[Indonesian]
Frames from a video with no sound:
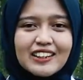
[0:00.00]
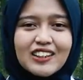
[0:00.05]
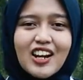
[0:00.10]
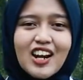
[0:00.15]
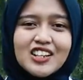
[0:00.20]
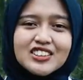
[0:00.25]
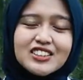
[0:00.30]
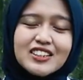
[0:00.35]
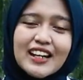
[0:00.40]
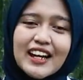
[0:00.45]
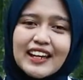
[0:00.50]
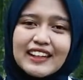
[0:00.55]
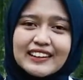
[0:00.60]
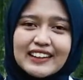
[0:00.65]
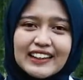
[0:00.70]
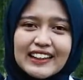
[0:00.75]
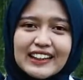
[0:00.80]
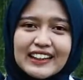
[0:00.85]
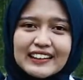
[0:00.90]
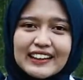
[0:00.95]
lolos zona
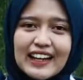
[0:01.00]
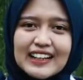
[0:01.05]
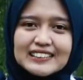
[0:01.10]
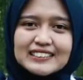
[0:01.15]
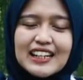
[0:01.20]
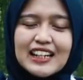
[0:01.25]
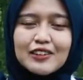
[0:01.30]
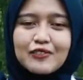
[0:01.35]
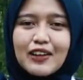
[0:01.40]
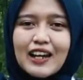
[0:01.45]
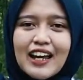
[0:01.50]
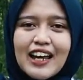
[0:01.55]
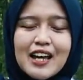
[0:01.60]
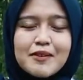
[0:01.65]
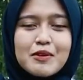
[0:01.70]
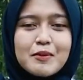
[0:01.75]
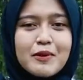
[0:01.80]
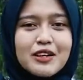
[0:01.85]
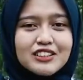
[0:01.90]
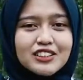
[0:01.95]
integritas dan wilayah
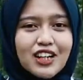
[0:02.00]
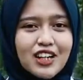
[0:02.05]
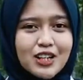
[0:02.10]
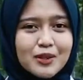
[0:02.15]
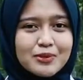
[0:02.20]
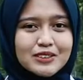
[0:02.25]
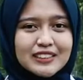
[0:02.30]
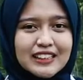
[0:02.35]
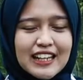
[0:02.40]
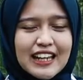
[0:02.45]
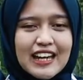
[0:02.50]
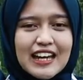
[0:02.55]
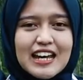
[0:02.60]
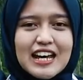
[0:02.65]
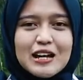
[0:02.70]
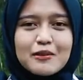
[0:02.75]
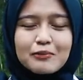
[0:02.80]
bebas korupsi